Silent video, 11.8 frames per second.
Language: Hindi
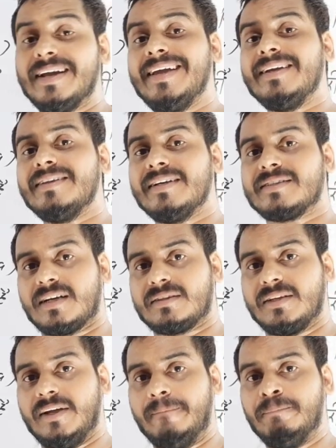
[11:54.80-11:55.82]
नहीं दे
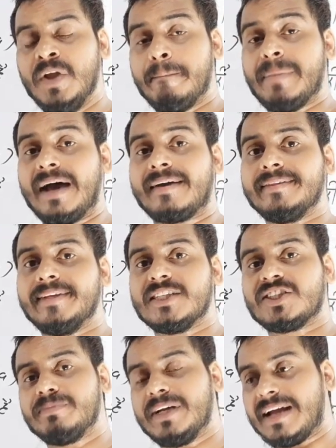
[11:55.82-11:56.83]
सकते भारत
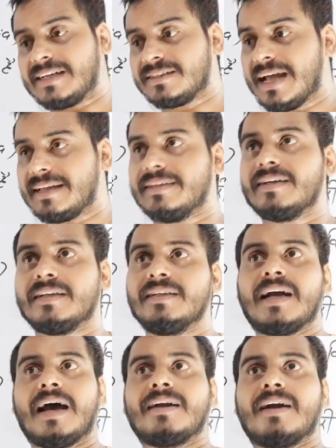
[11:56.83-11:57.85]
देश में राजनैतिक
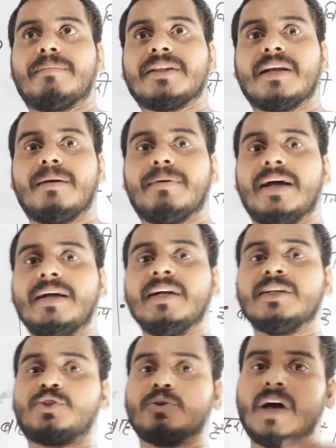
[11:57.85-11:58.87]
अधिकार का मतलब है
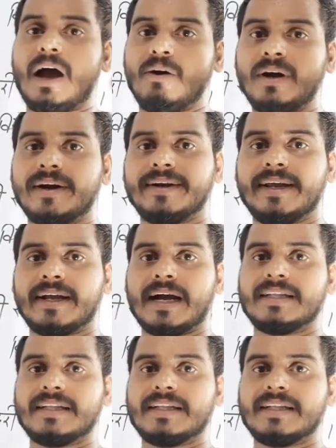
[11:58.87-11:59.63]
चुनाव लड़ने का